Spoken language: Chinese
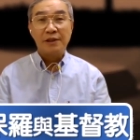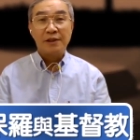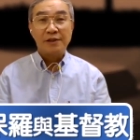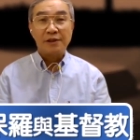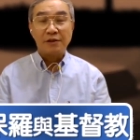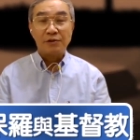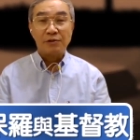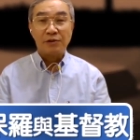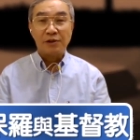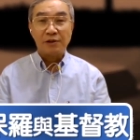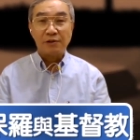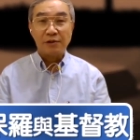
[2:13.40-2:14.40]
写的书
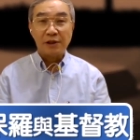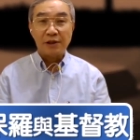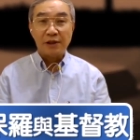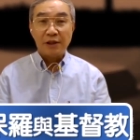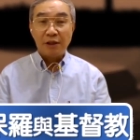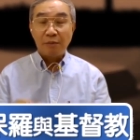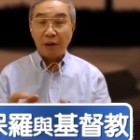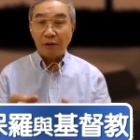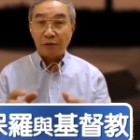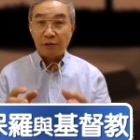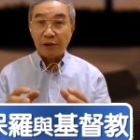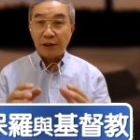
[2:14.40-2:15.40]
信，所以保
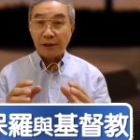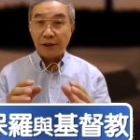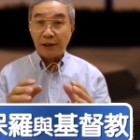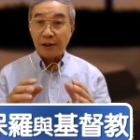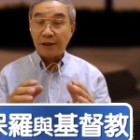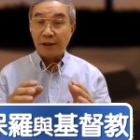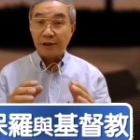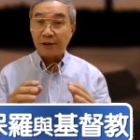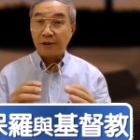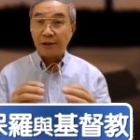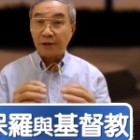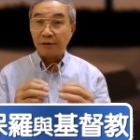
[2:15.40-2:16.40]
罗对大家影响其
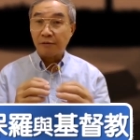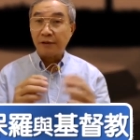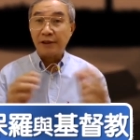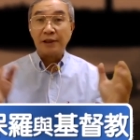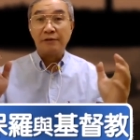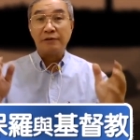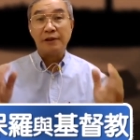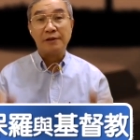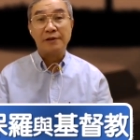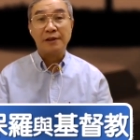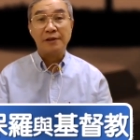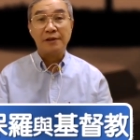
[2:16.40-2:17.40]
实上是非常非常
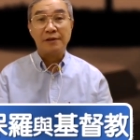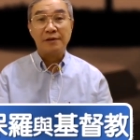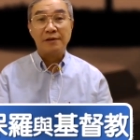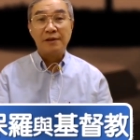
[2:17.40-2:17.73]
深远。